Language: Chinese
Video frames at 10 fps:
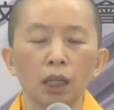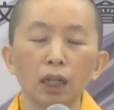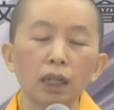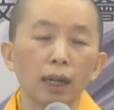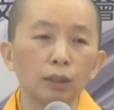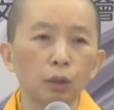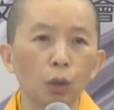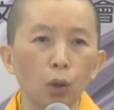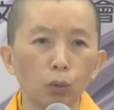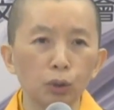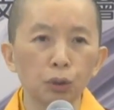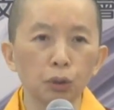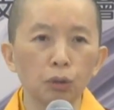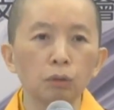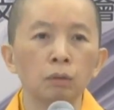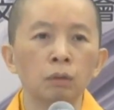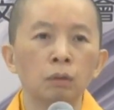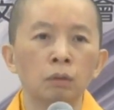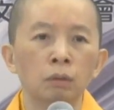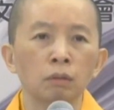那你还是空修，
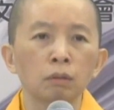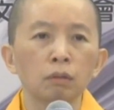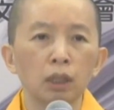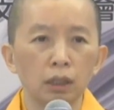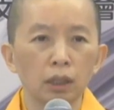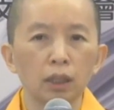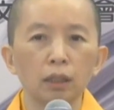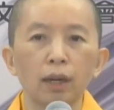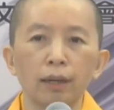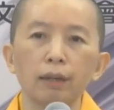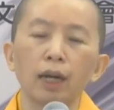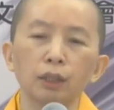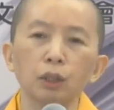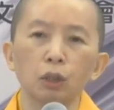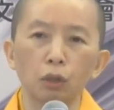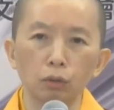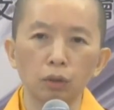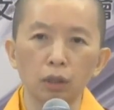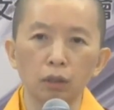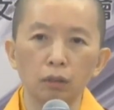你这一坛还是
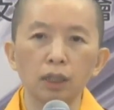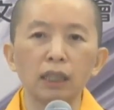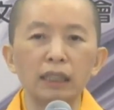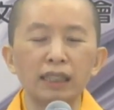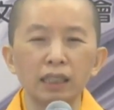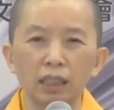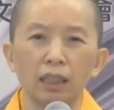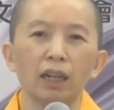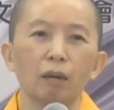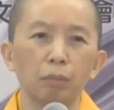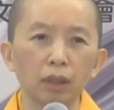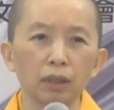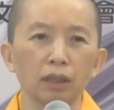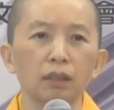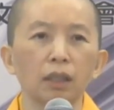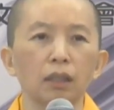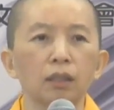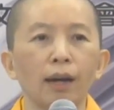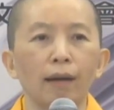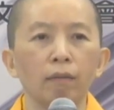空的。这一节啦，不要讲这一
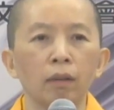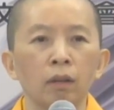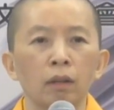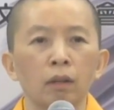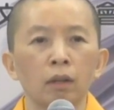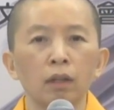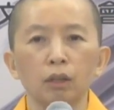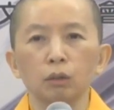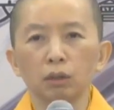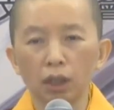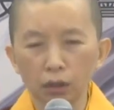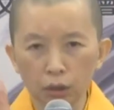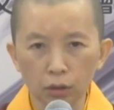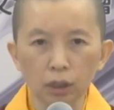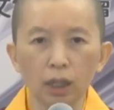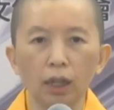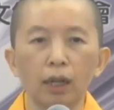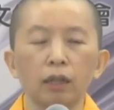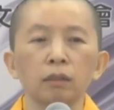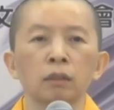坛，你如果这样修下
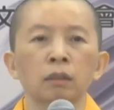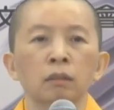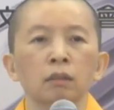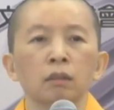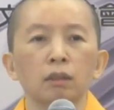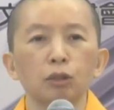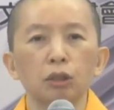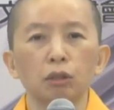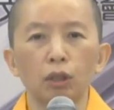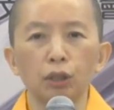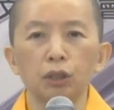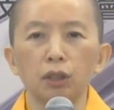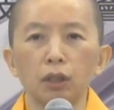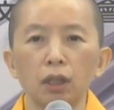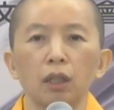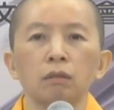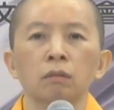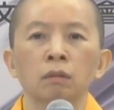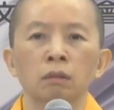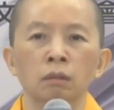来。你修二十
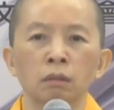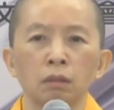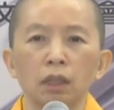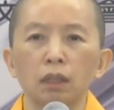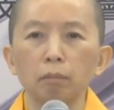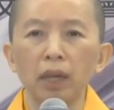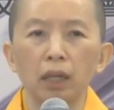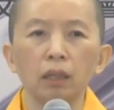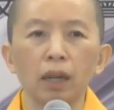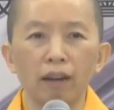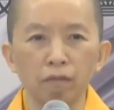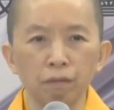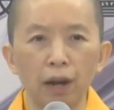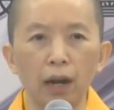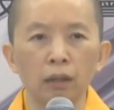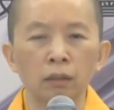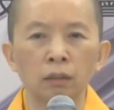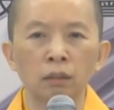年，你的每一坛法